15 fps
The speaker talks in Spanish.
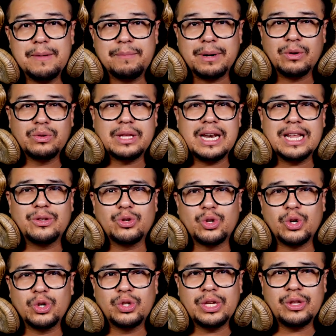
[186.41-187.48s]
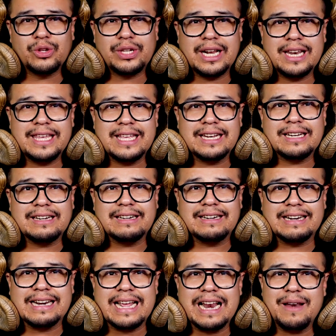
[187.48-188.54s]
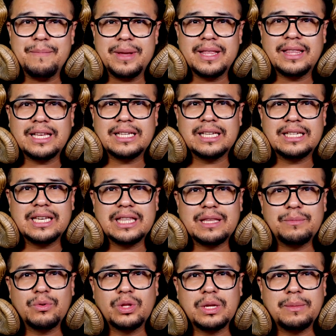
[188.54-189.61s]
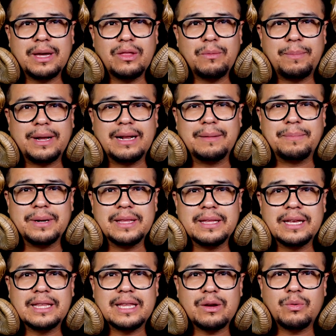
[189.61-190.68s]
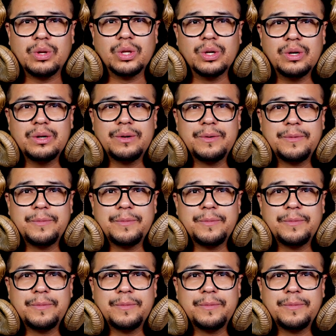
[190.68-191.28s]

Pregúntenle a sus conocidos, ¿alguien realmente se siente motivado para aprenderte cuando?